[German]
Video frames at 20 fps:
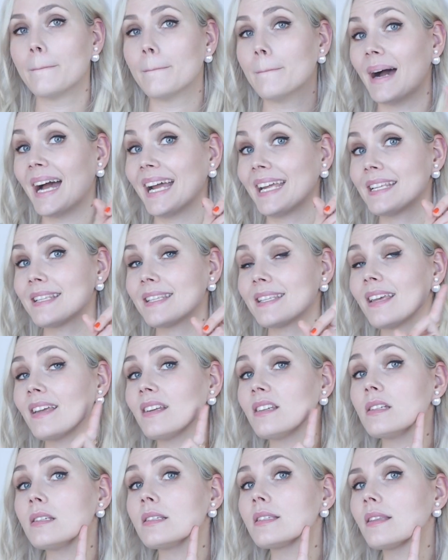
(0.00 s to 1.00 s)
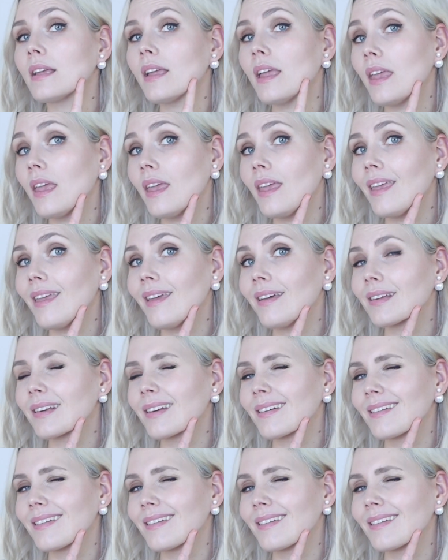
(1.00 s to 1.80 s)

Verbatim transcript: Mindset is the key